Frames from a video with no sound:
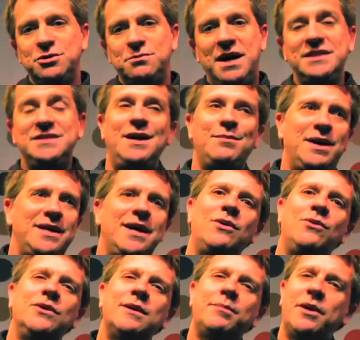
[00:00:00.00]
demais. E a Maria
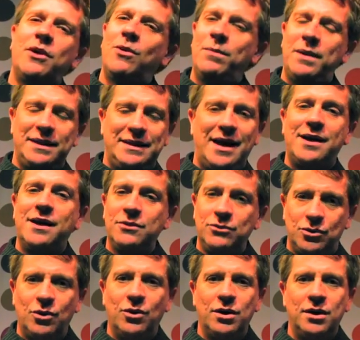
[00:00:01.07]
Gorda, para completar,
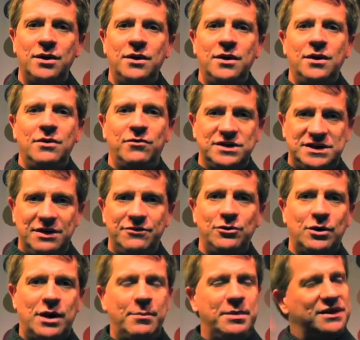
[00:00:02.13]
cantou. Você
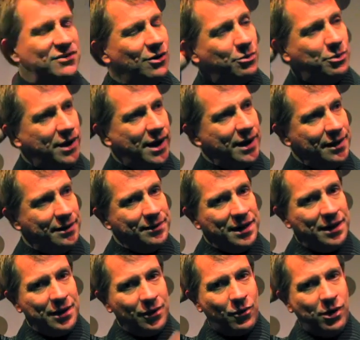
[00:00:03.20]
viu o cabeção por aí,
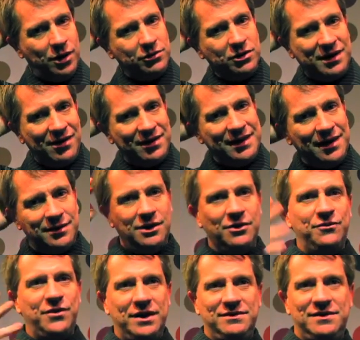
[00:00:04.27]
enquanto eu estava
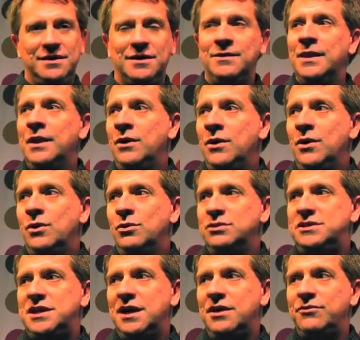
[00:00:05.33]
tentando fazer o
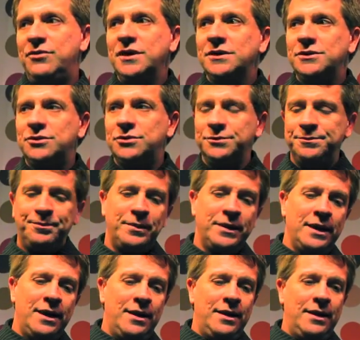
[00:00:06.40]
serviço.
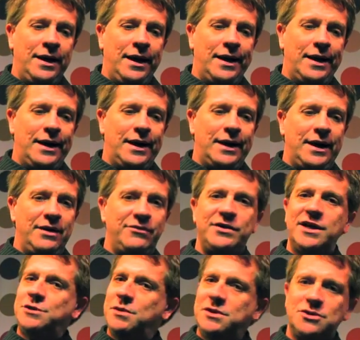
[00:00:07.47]
Ah,
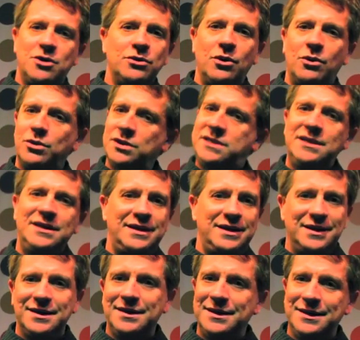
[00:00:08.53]
evidentemente que eu não
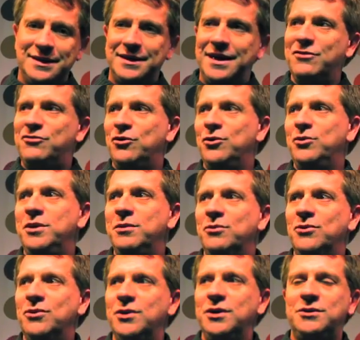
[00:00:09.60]
conseguia evoluir
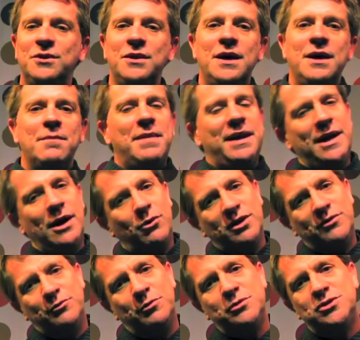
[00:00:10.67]
muito. Maria
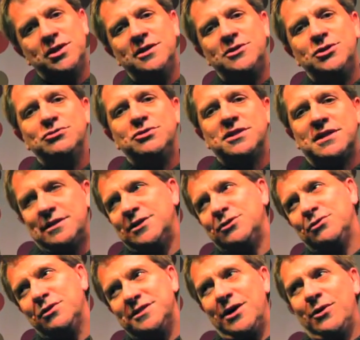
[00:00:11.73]
Gorda foi muito gentil, disse que
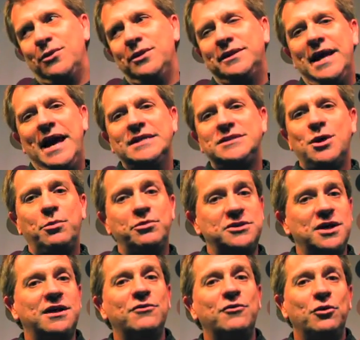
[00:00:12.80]
essas coisas acontecem, que eu
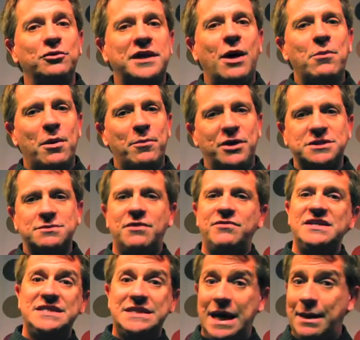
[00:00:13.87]
poderia voltar uma próxima
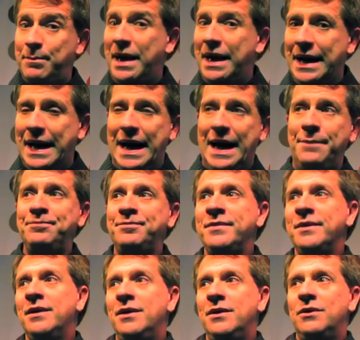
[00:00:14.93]
vez sem pagar,
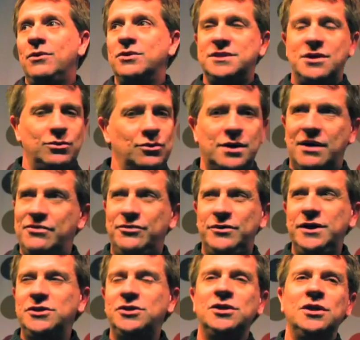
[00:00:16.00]
coisa que eu nunca
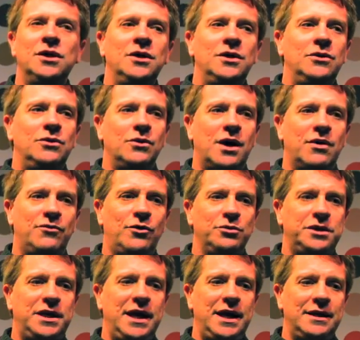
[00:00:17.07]
fiz, nunca
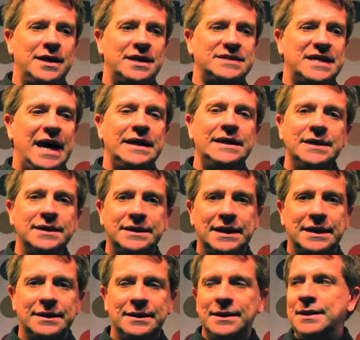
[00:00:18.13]
voltei. Na
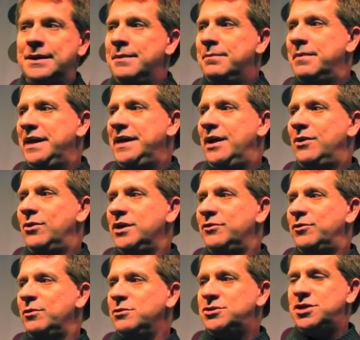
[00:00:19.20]
saída, Maria Gorda
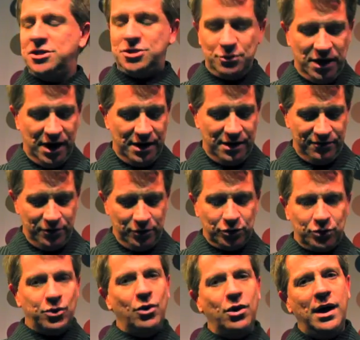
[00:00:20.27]
foi muito gentil e ela
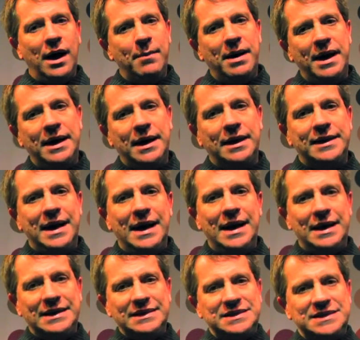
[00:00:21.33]
levantou a barriga
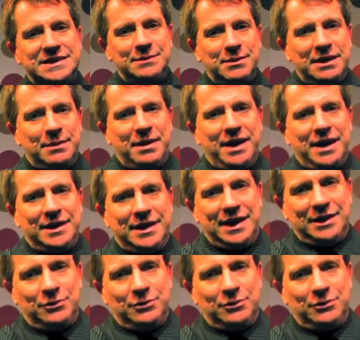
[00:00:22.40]
dela, em cima da barriga dela,